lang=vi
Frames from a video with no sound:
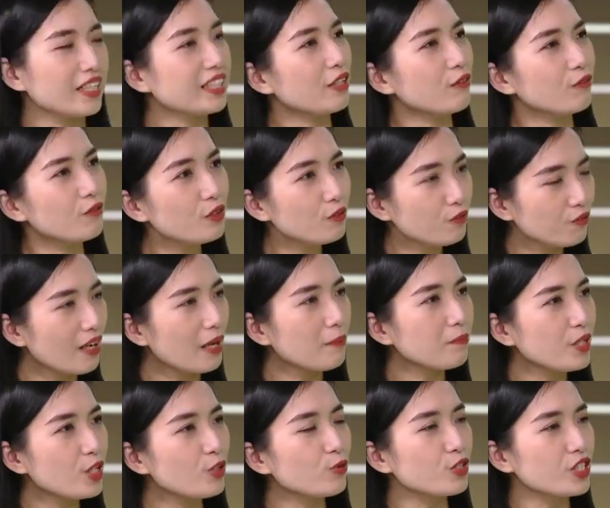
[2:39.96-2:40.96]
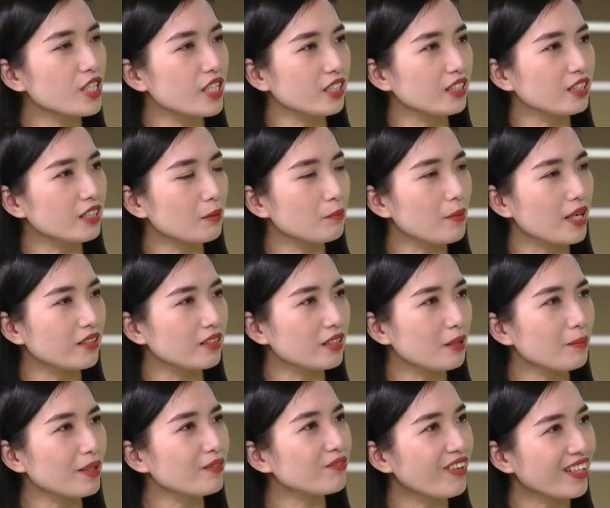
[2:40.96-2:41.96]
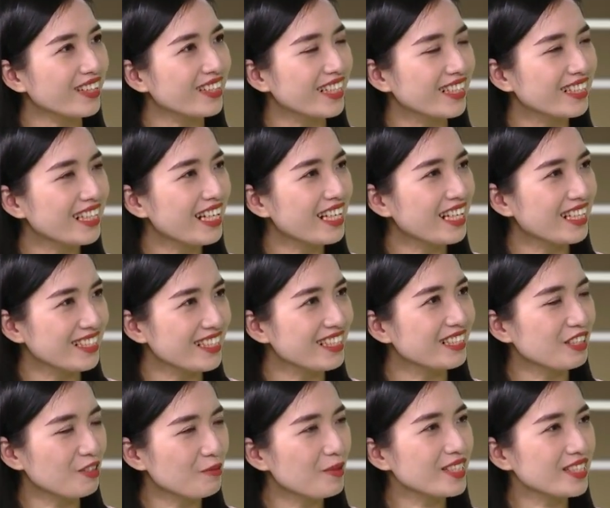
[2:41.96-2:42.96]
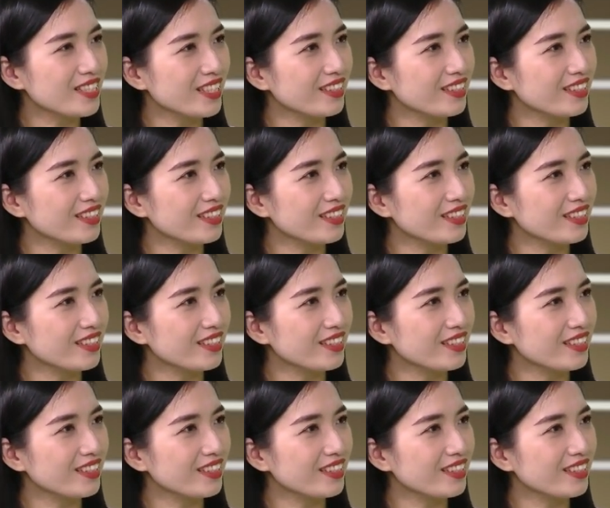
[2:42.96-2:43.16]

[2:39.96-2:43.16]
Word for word: Vậy thì phương pháp điều trị bệnh mạch vành hiện nay là gì thưa bác